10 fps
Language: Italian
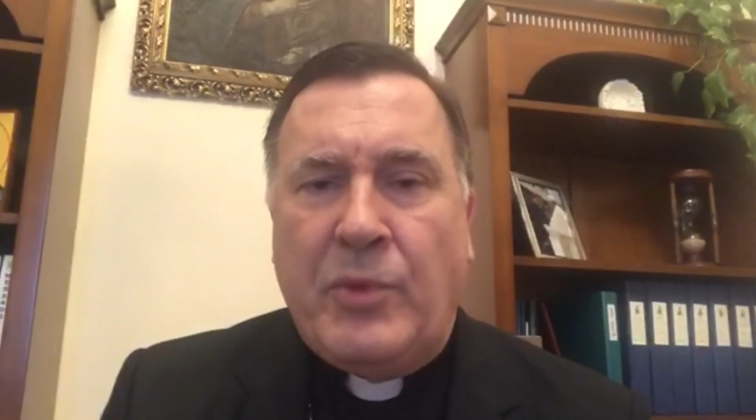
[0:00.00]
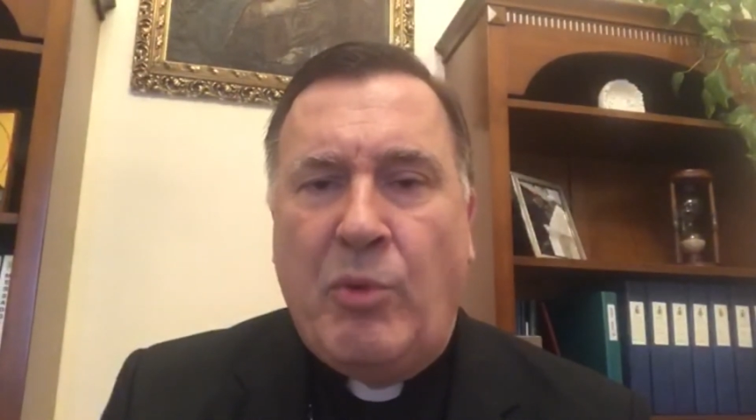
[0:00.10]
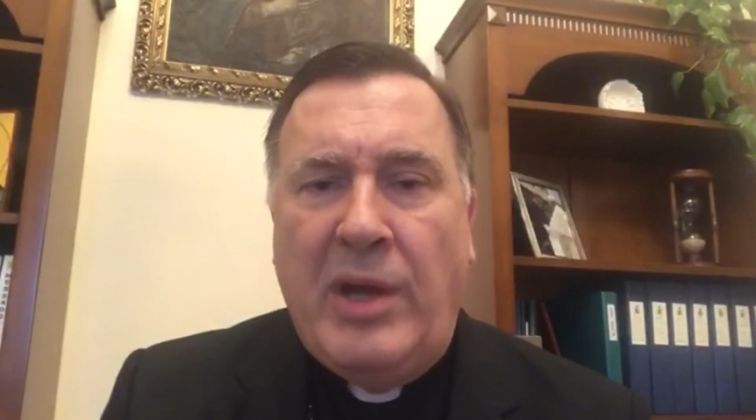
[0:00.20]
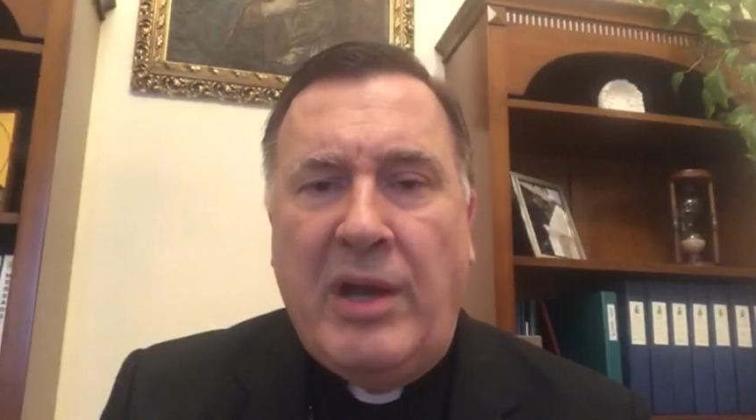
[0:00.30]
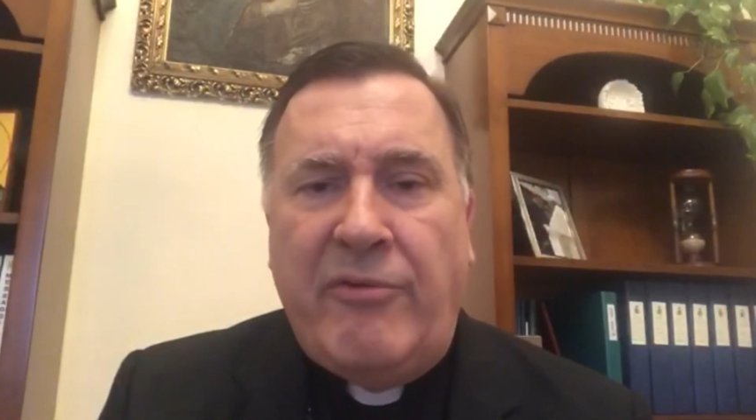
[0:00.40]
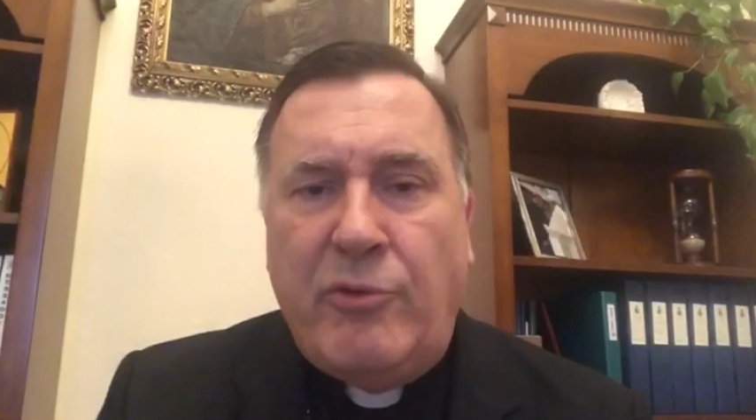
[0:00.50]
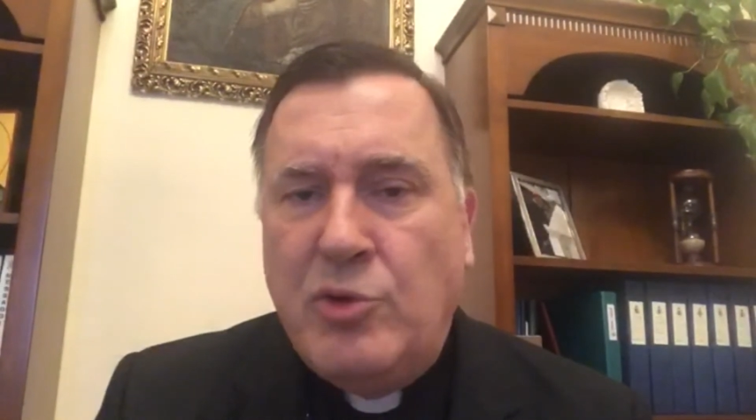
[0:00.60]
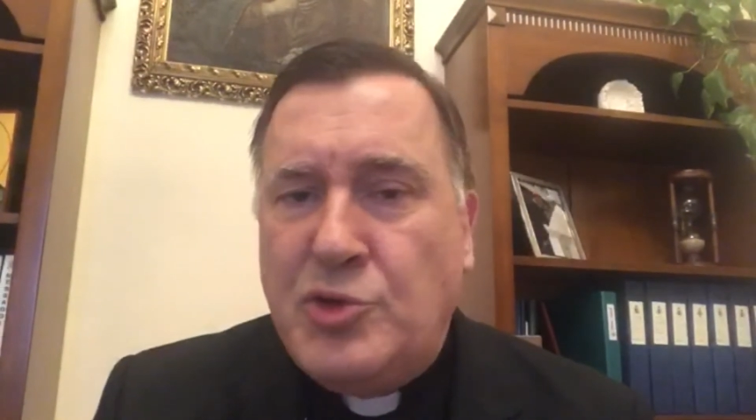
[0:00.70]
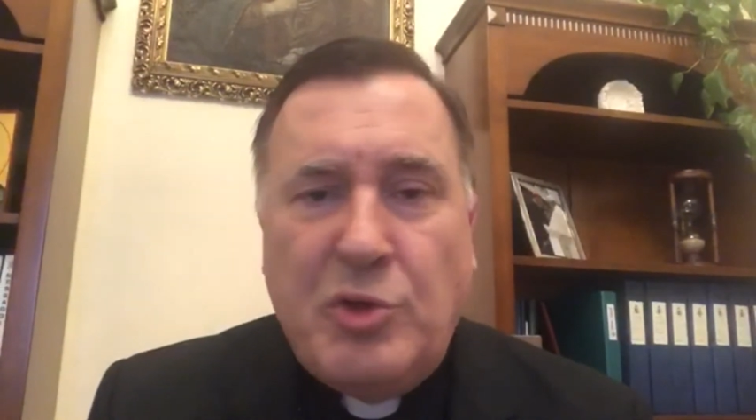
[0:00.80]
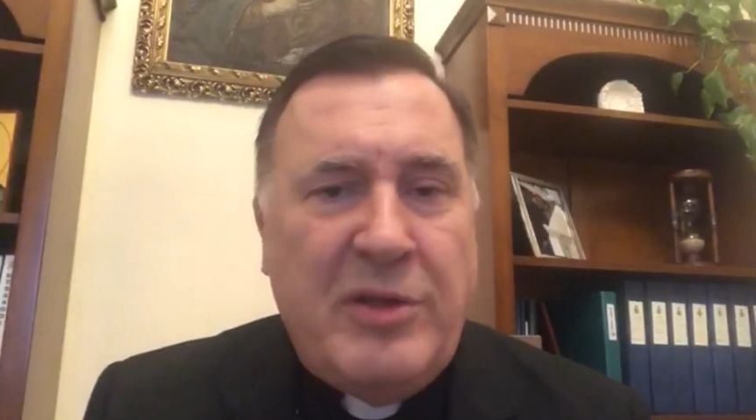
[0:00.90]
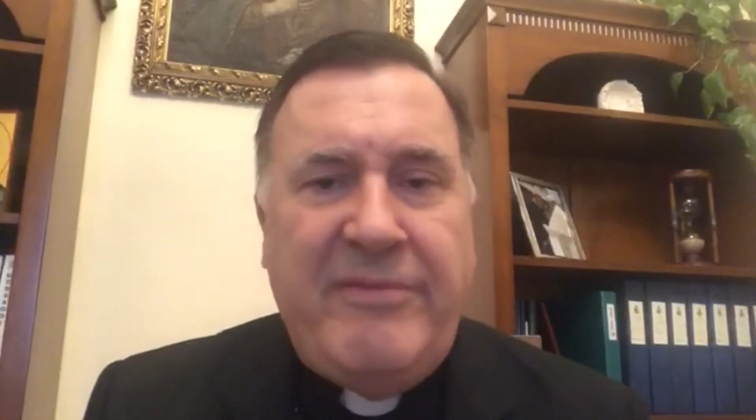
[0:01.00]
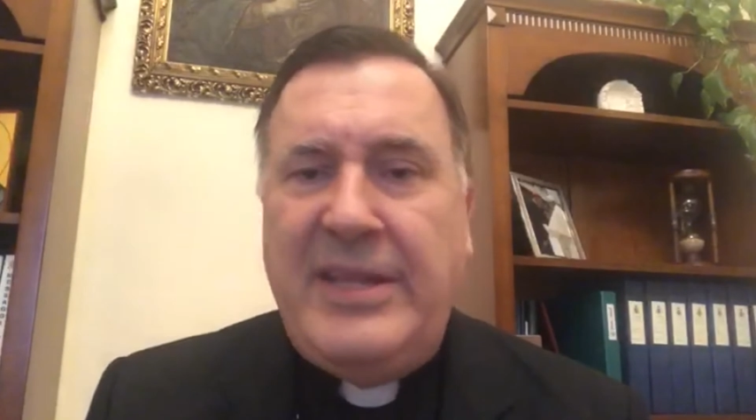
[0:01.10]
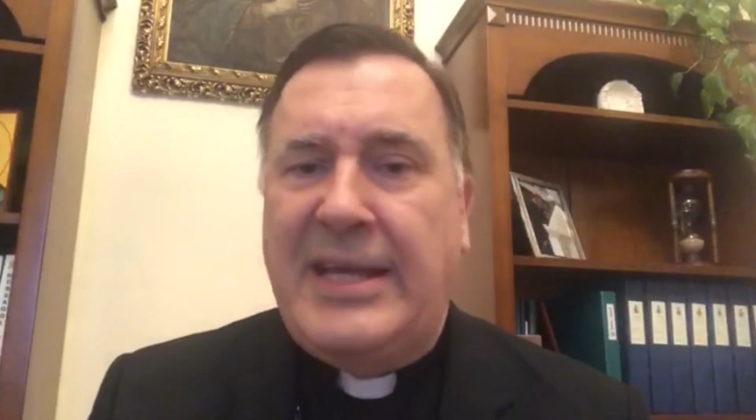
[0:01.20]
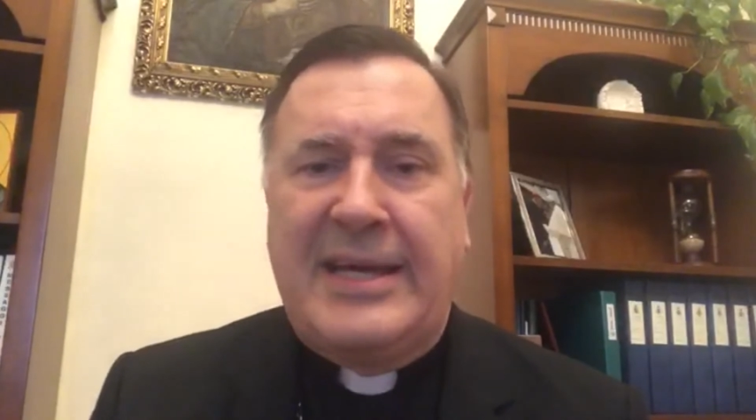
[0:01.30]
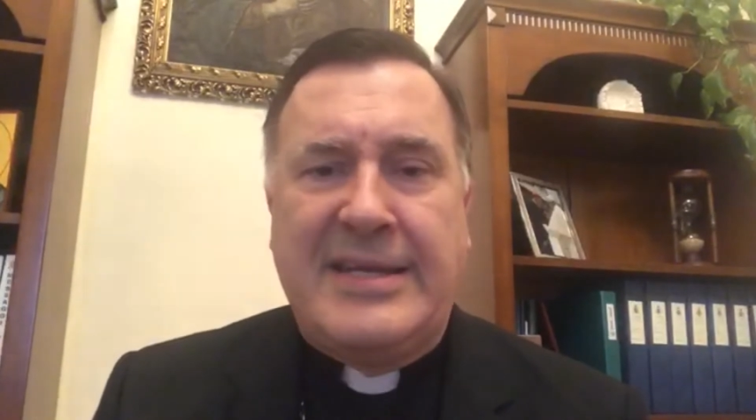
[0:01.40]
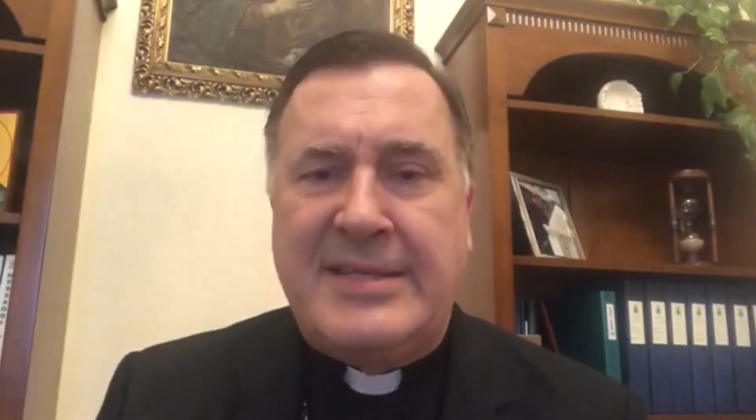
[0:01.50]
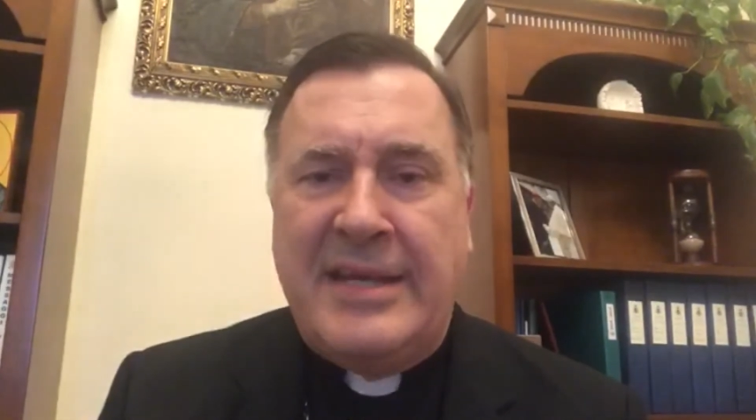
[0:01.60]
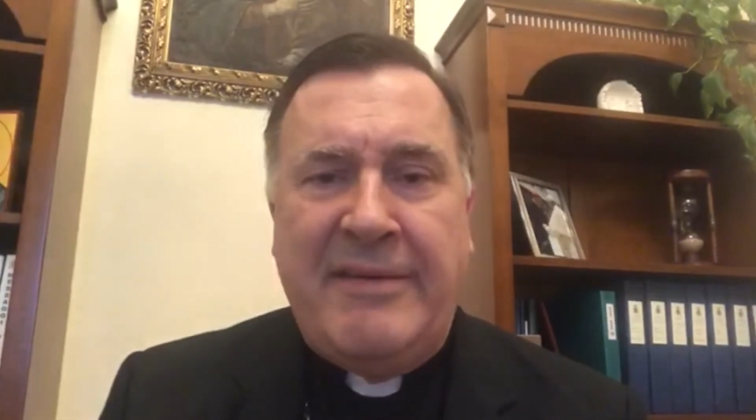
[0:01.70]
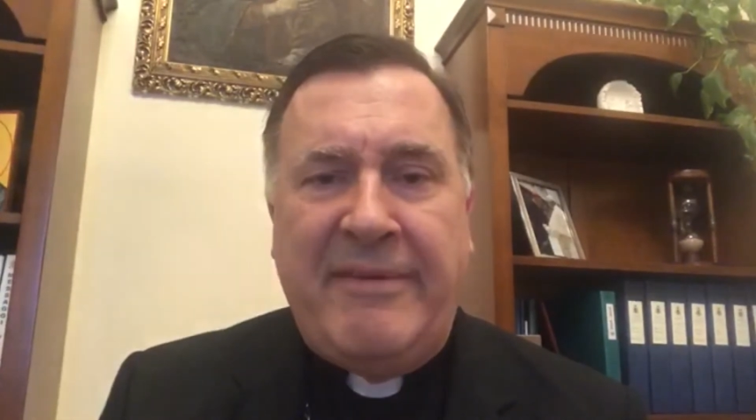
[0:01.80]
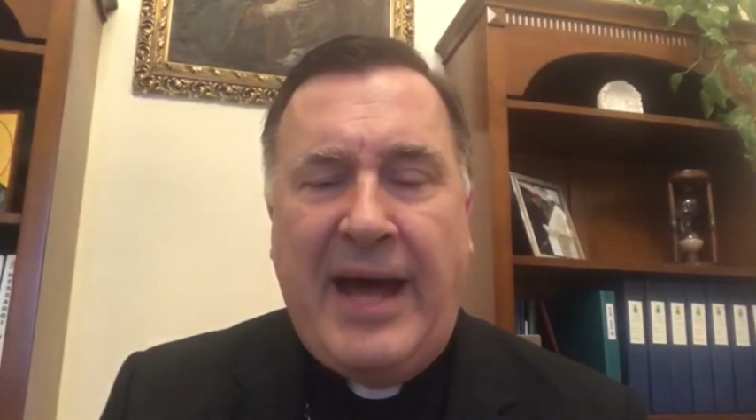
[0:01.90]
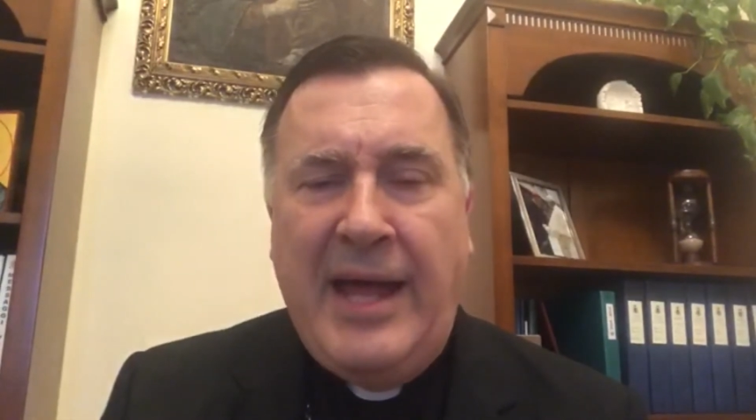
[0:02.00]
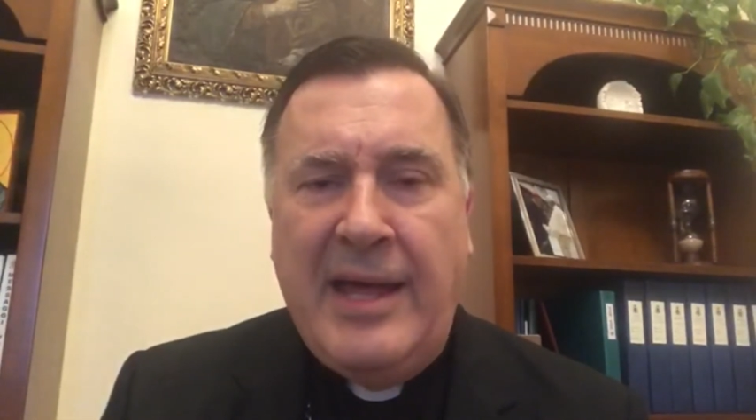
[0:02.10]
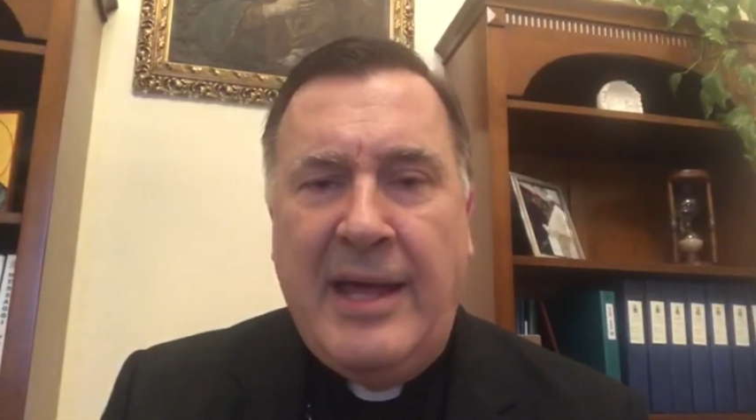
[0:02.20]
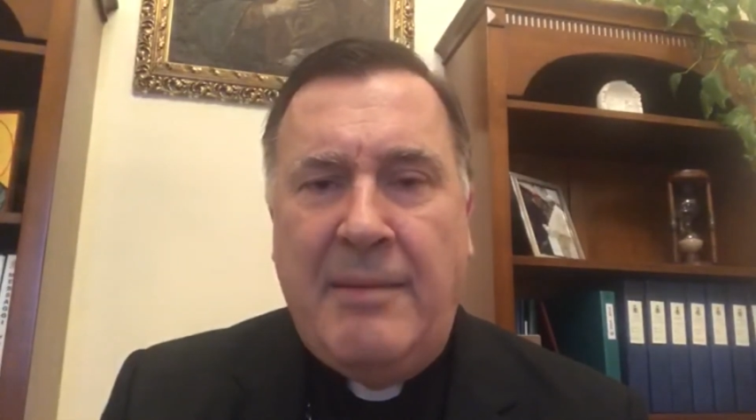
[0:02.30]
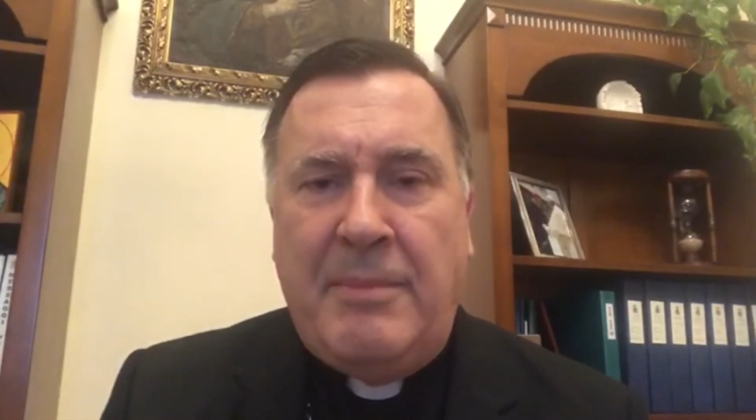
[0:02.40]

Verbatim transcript: quel flusso di vita che se ne va,